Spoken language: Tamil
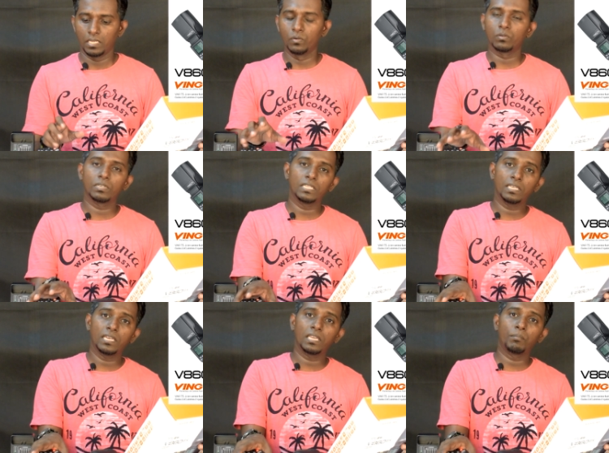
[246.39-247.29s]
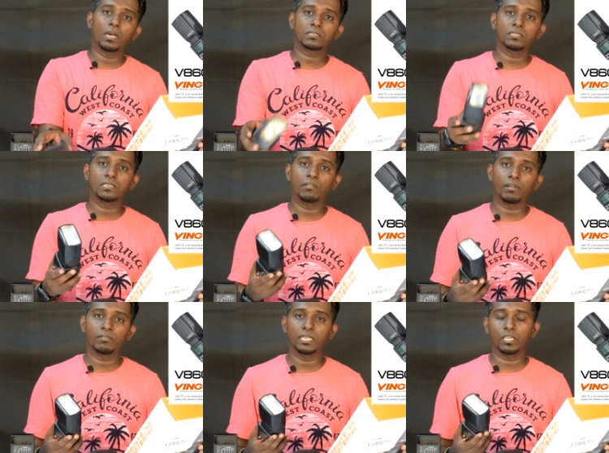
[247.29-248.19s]
இன்னொன்று இதையே நீங்கள் மாஸ்டர்
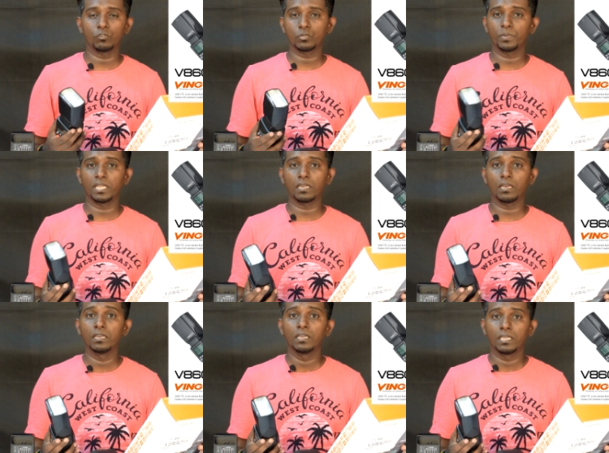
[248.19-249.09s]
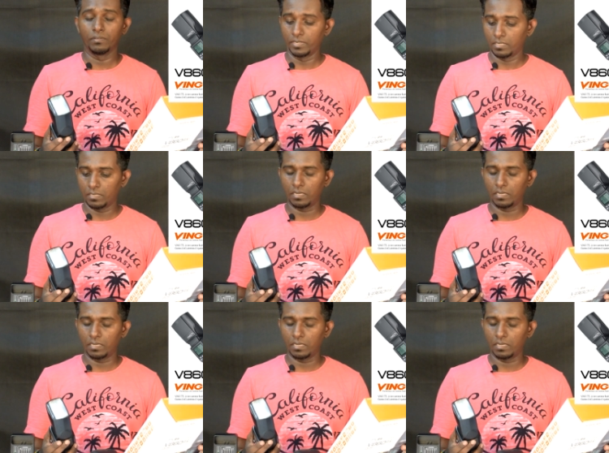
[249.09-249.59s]
ஸ்லேவாகவே நீங்கள் யூஸ் பண்ணிக்கலாம் ஈவன்